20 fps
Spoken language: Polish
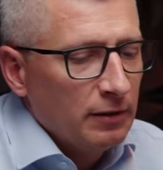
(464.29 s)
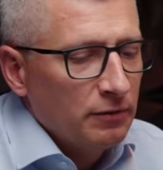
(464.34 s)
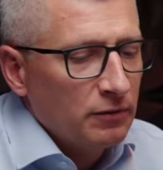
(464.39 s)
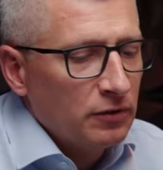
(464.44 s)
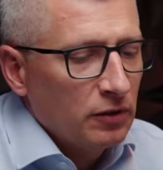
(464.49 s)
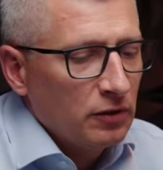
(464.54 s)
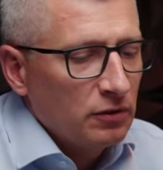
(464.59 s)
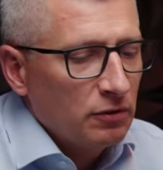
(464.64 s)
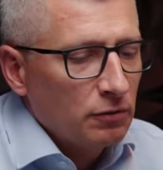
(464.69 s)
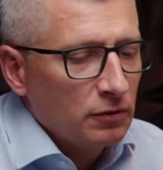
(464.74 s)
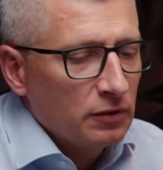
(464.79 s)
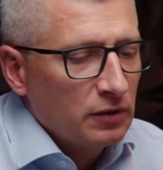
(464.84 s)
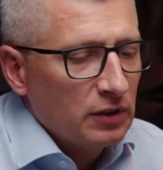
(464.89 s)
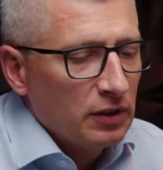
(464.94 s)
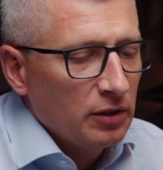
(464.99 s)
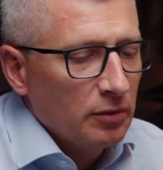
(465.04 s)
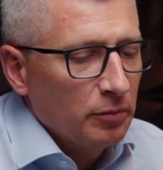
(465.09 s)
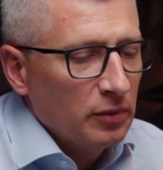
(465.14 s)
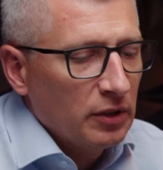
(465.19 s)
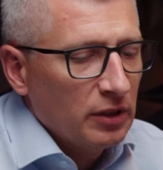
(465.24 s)
W związku z
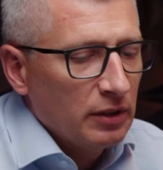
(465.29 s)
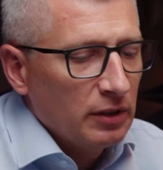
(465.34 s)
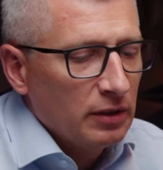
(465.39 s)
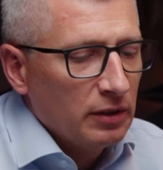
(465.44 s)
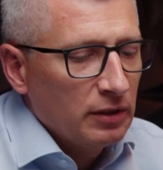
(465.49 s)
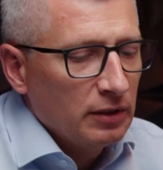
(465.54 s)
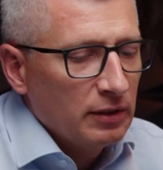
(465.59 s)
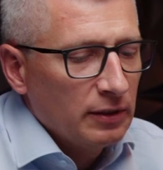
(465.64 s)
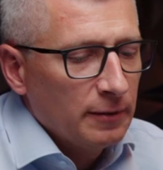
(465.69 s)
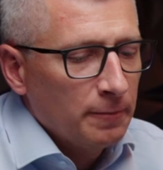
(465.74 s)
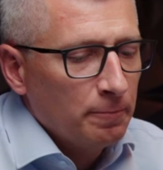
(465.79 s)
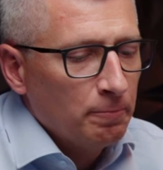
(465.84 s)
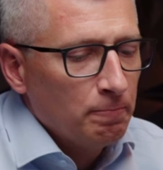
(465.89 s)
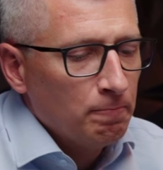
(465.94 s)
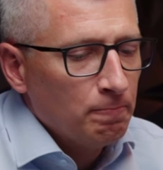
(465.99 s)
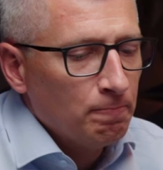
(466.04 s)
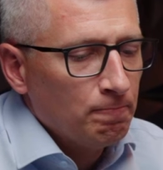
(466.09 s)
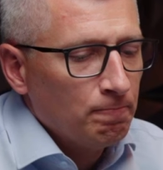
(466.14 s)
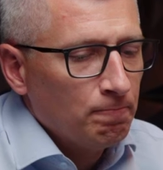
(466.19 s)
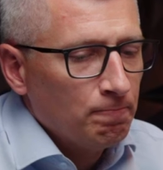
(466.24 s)
tym
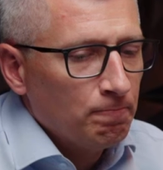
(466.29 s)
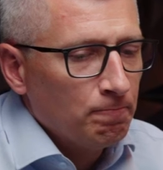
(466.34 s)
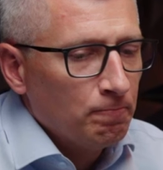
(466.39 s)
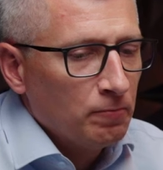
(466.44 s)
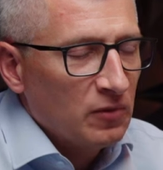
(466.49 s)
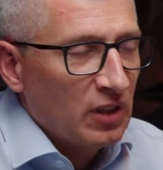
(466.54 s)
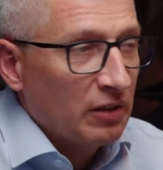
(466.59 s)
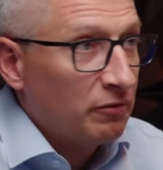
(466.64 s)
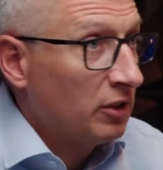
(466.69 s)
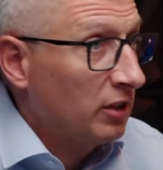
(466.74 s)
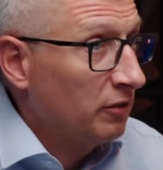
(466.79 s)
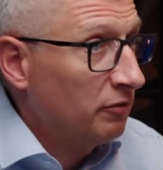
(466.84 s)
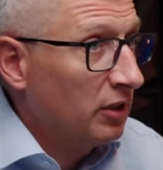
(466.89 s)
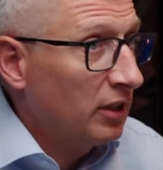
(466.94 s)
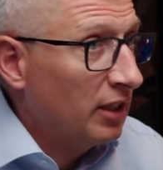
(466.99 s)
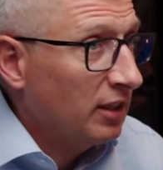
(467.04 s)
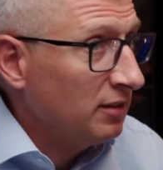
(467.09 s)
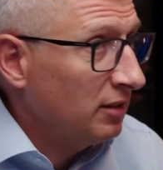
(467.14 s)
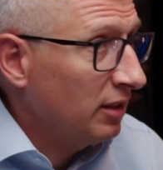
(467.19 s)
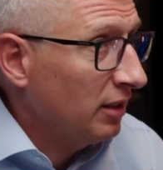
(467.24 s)
ta
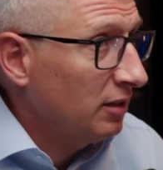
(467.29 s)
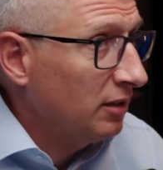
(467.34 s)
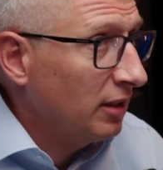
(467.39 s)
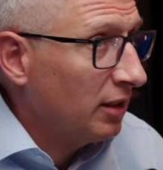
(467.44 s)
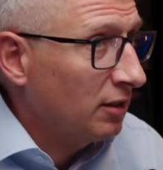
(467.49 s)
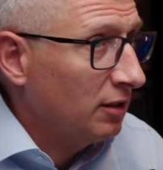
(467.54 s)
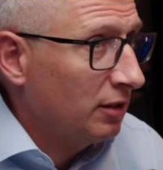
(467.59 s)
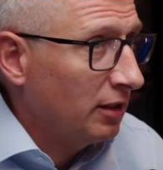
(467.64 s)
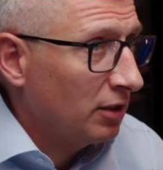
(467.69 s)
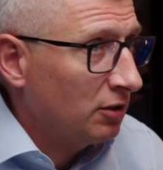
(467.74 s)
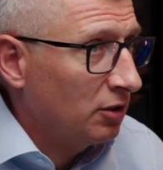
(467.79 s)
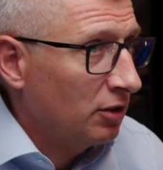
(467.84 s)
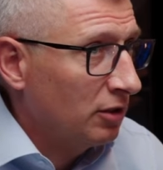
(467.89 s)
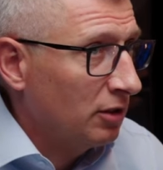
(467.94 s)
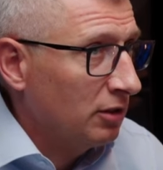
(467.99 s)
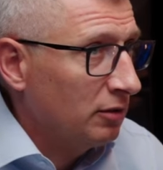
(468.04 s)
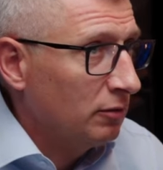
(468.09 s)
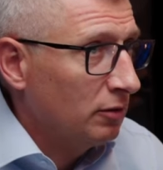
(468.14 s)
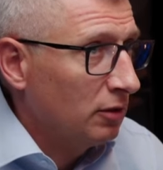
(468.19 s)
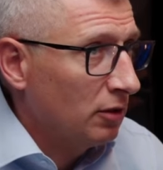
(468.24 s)
weryfikacja i tak i tak
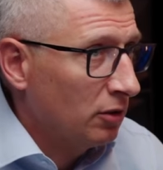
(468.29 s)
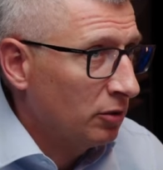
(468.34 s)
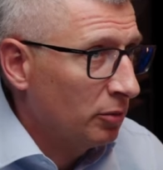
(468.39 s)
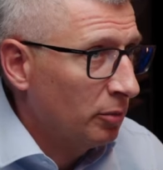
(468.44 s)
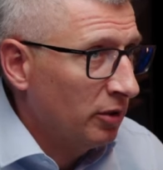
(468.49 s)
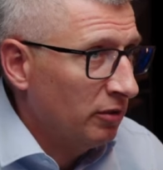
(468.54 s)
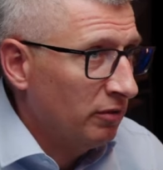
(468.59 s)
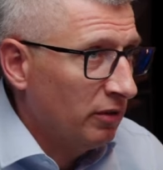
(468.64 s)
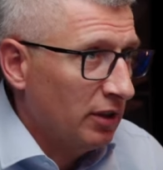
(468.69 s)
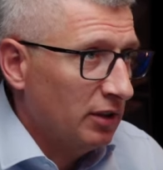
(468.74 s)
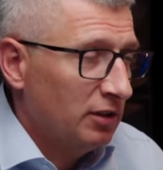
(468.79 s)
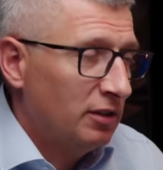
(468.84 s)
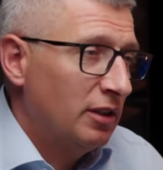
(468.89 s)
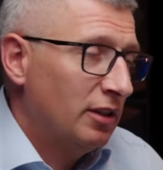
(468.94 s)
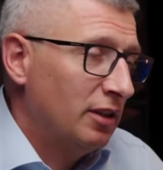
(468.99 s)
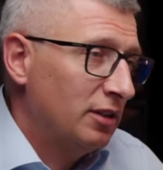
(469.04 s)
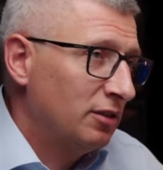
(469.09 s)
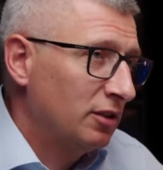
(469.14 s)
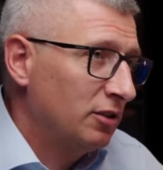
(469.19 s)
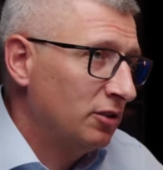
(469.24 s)
się odbywa. I
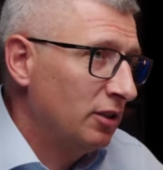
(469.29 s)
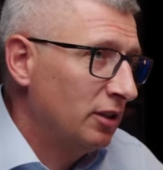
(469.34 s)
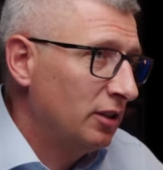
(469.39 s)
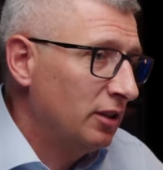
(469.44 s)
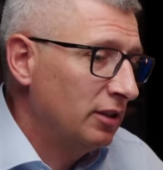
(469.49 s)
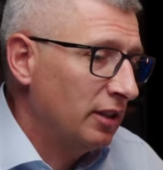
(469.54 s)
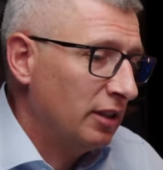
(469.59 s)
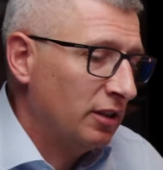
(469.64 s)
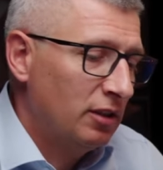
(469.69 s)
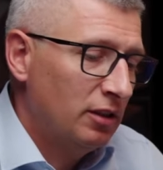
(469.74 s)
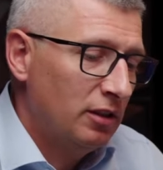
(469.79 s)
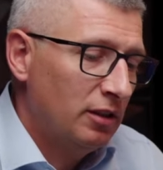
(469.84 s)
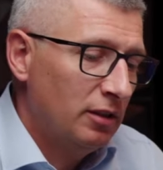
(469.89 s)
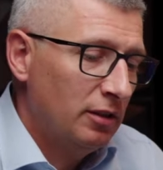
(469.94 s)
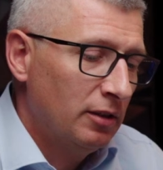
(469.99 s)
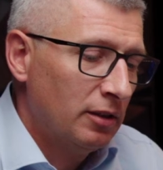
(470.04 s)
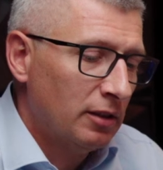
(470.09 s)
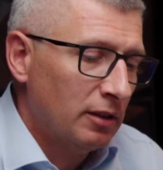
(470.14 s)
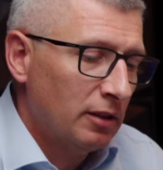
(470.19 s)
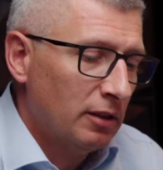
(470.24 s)
teraz, jeżeli taki,